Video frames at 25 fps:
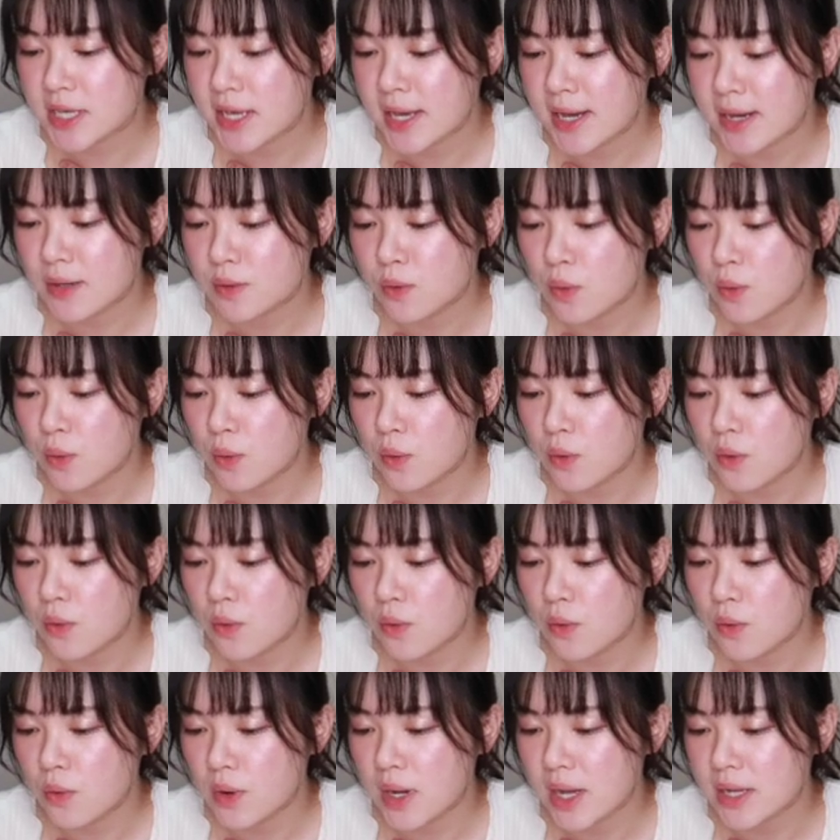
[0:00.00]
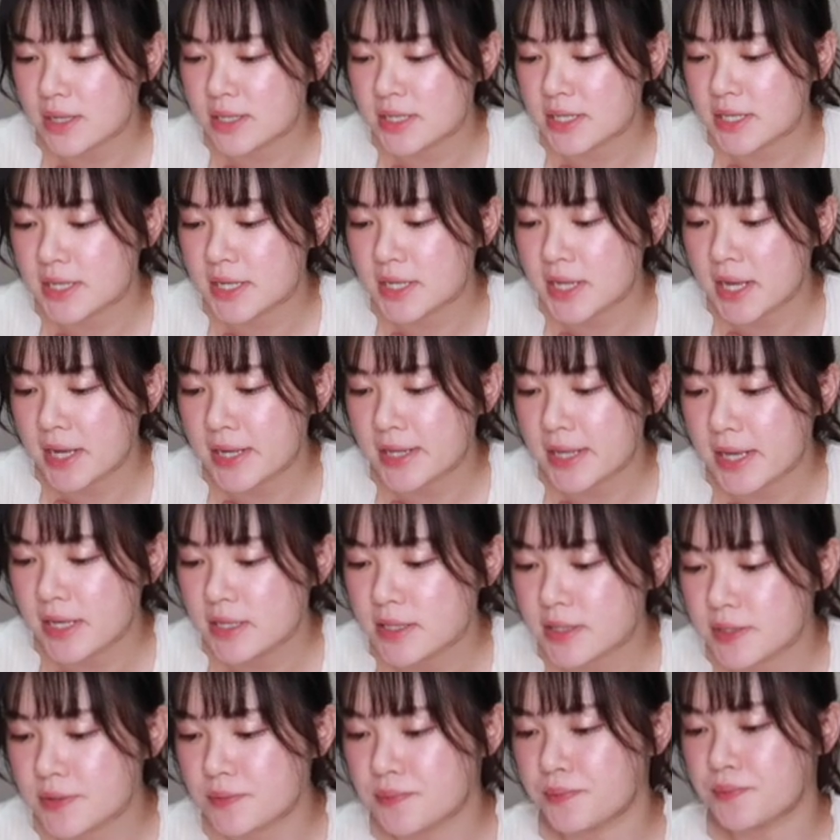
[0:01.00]
き合う方法が知りたいで
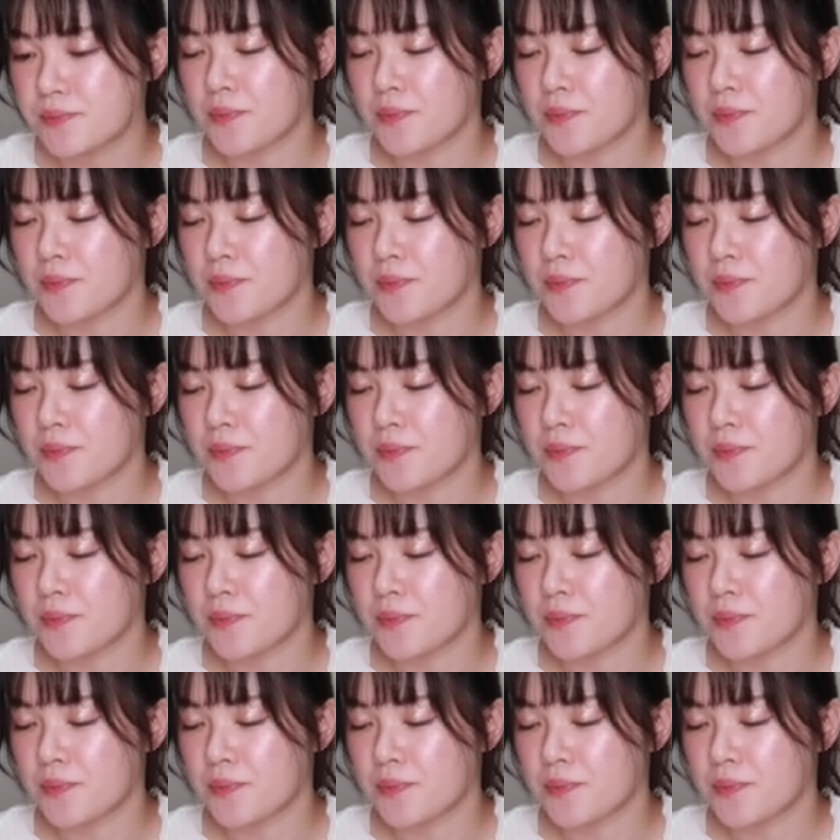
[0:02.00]
す。